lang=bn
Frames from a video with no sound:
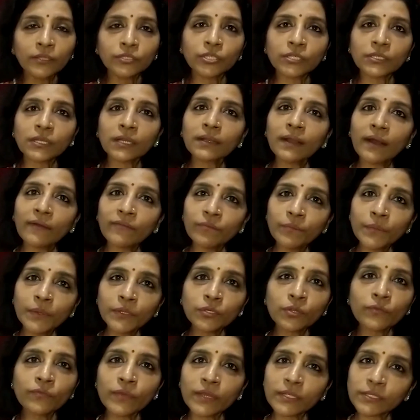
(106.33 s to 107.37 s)
যেটা
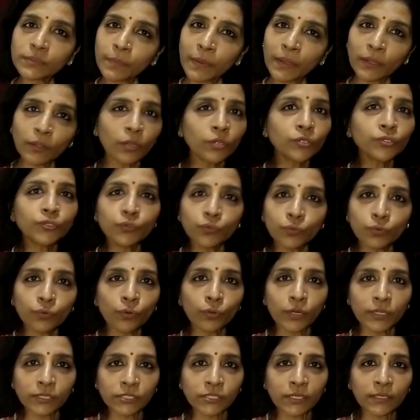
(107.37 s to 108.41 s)
গভর্নমেন্ট অফ ওয়েস্ট বেঙ্গল শুরু
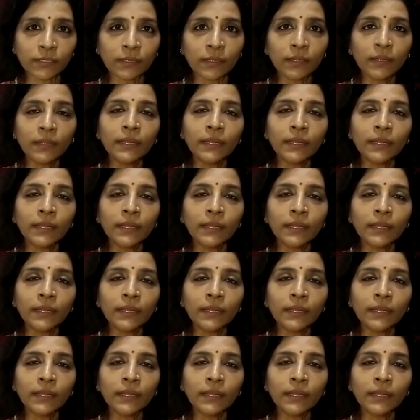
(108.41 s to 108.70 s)
করেছেন